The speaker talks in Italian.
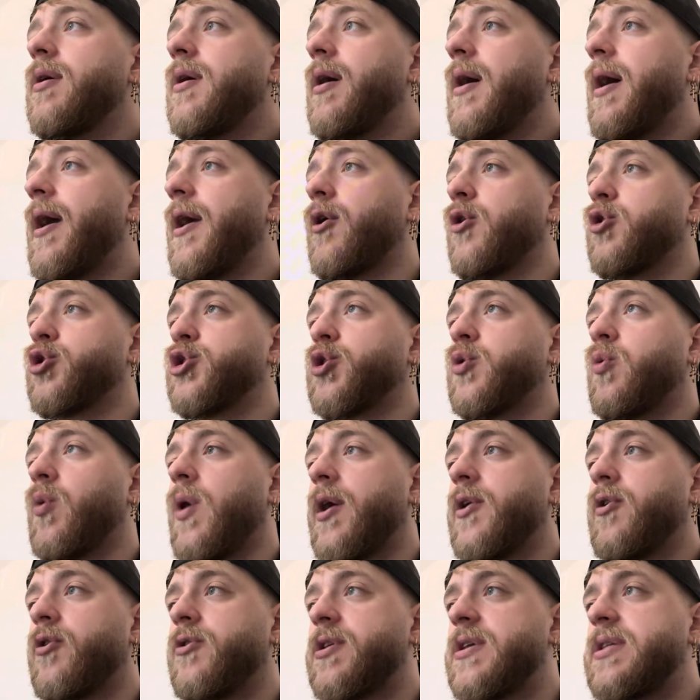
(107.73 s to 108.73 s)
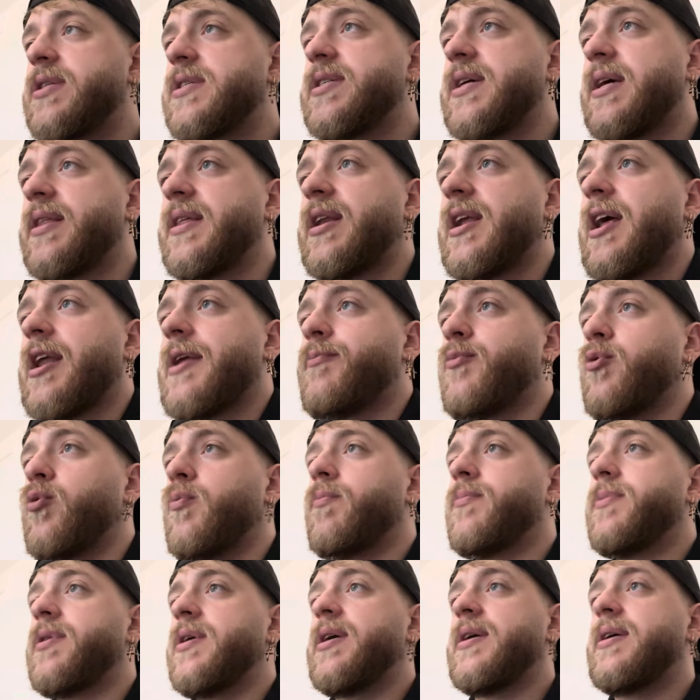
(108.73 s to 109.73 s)
Eccoci qua, notizia
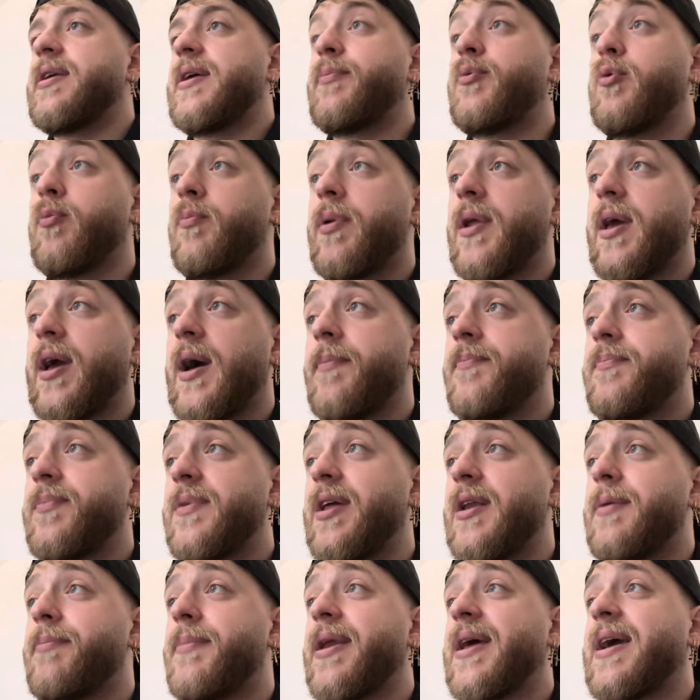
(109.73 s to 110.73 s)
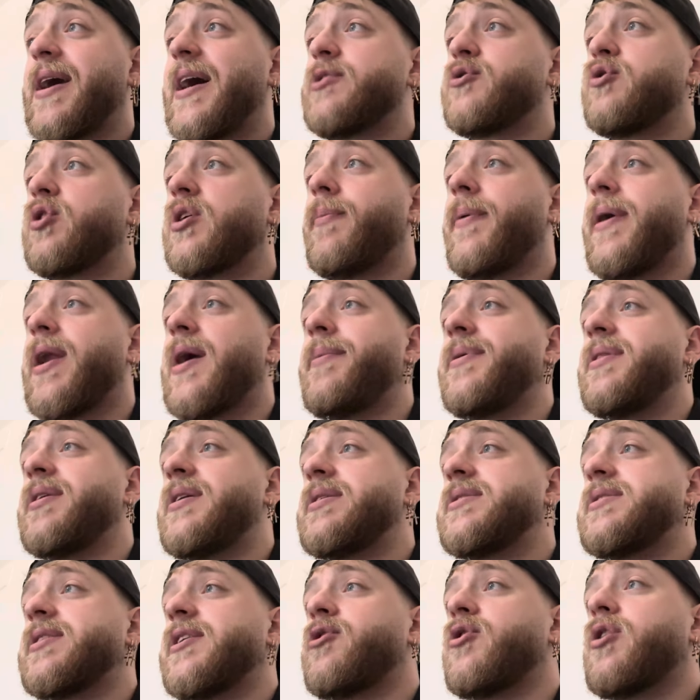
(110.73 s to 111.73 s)
Repub- di Repubblica. Il mercato dei parametri
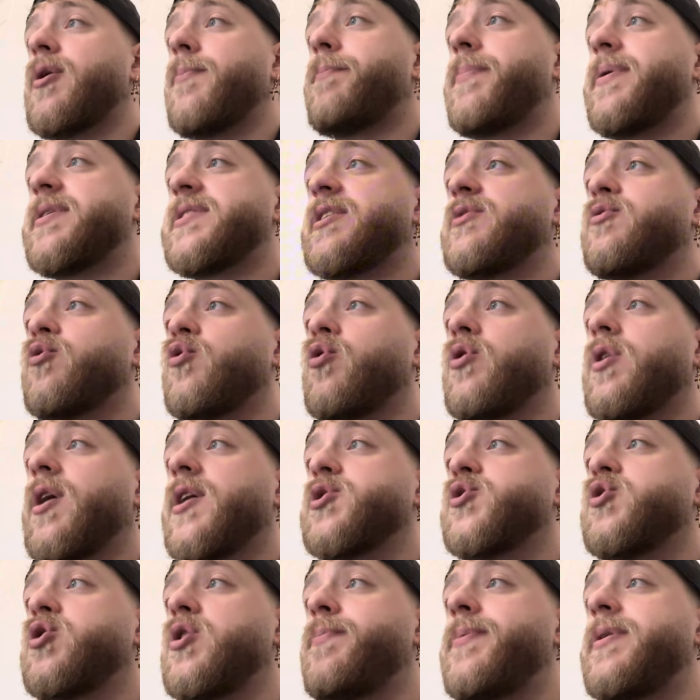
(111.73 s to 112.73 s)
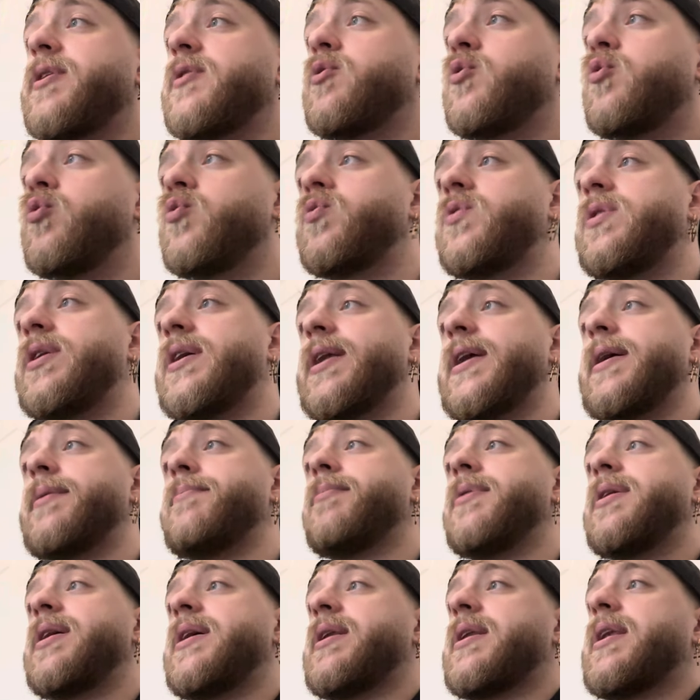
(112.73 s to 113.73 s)
zero rappresenta un'occasione per tutti i
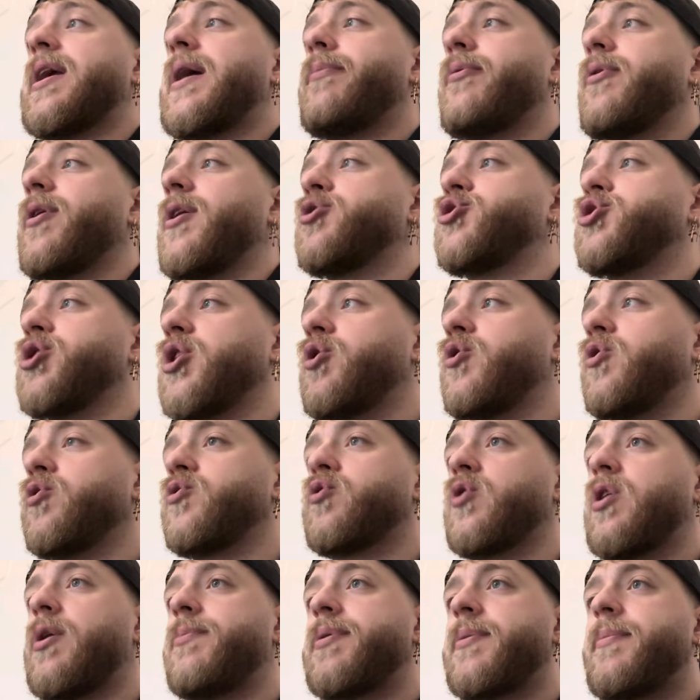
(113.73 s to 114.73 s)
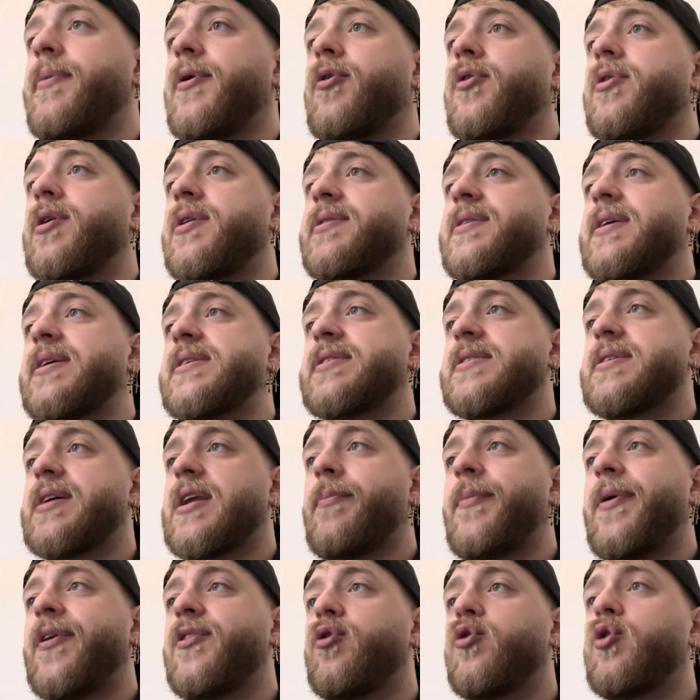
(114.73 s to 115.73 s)
club. Il Napoli ha già colto la prima con il
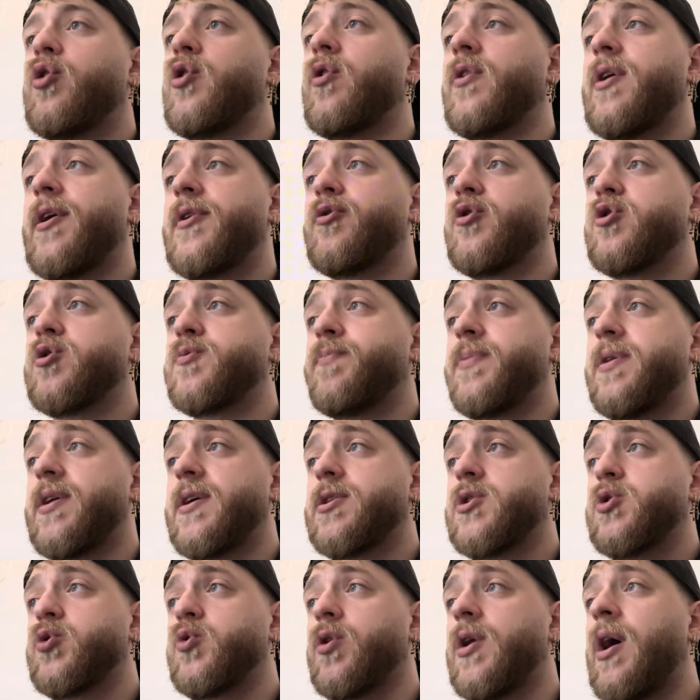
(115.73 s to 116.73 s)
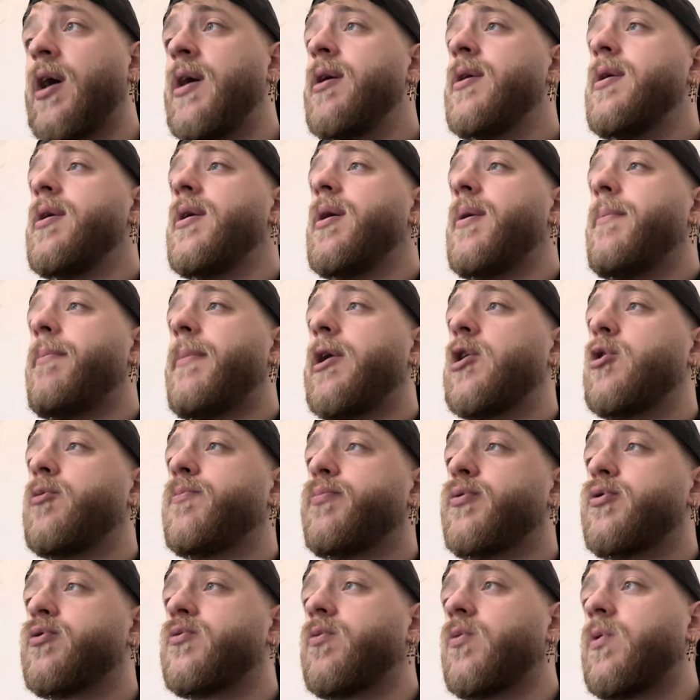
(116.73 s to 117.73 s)
tesseramento di Leonardo Spinazzola, ma le
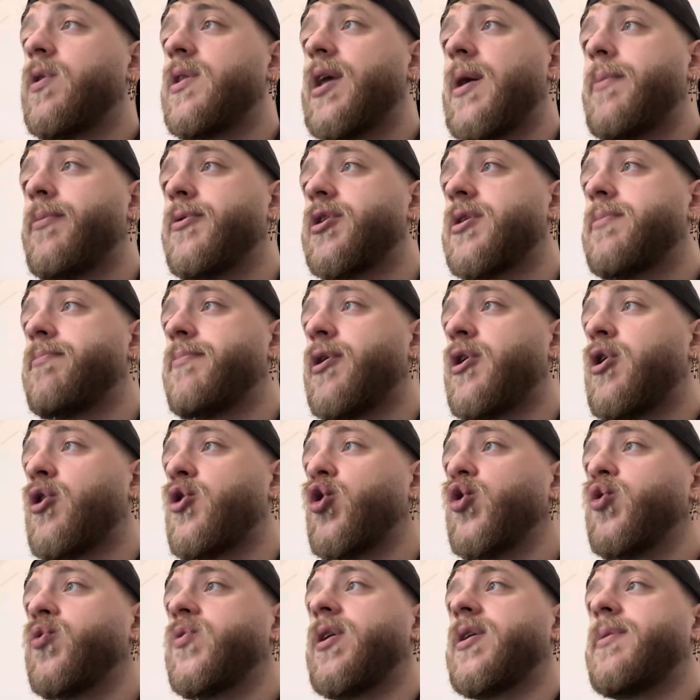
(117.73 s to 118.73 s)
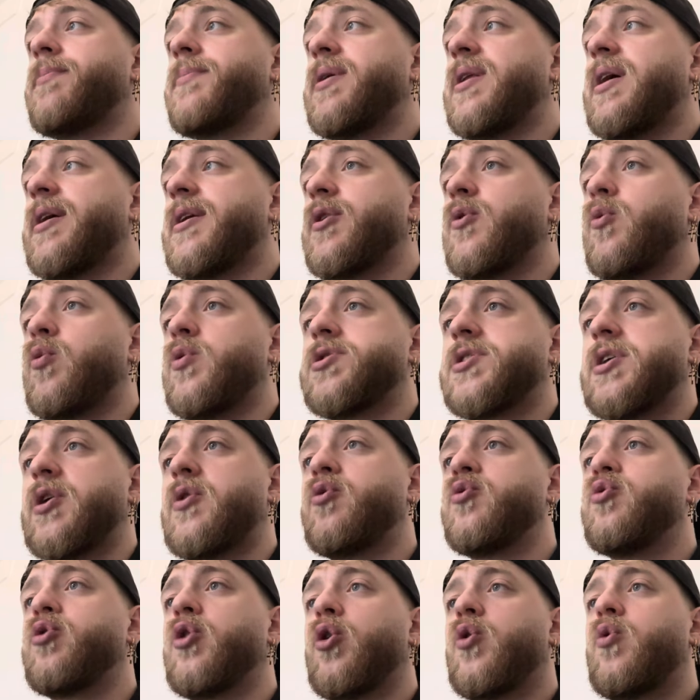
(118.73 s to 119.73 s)
opportunità potrebbero non terminare qui.
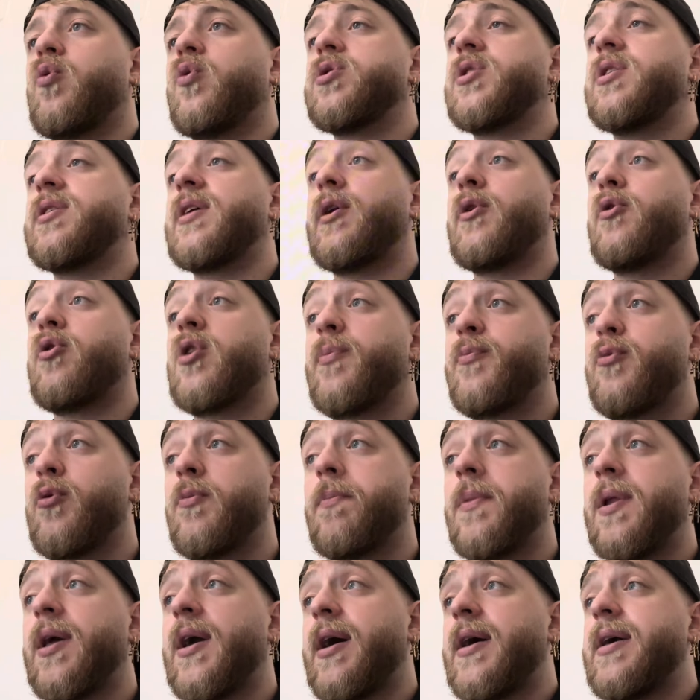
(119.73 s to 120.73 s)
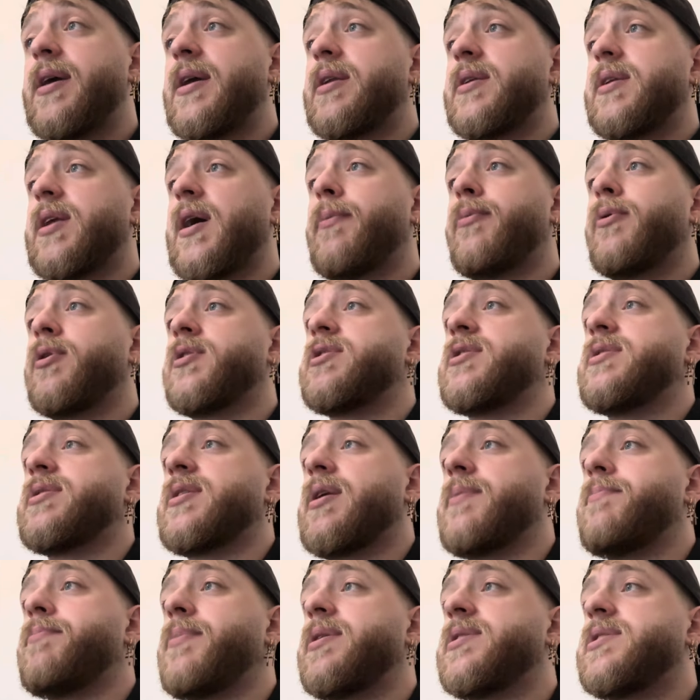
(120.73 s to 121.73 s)
Secondo il quotidiano Repubblica, il Napoli si
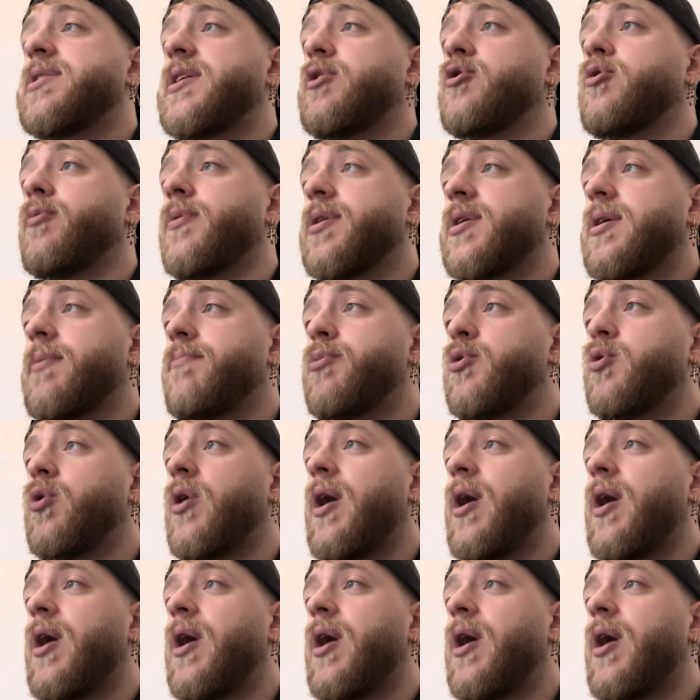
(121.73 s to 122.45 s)
sarebbe inserito per Rabiu,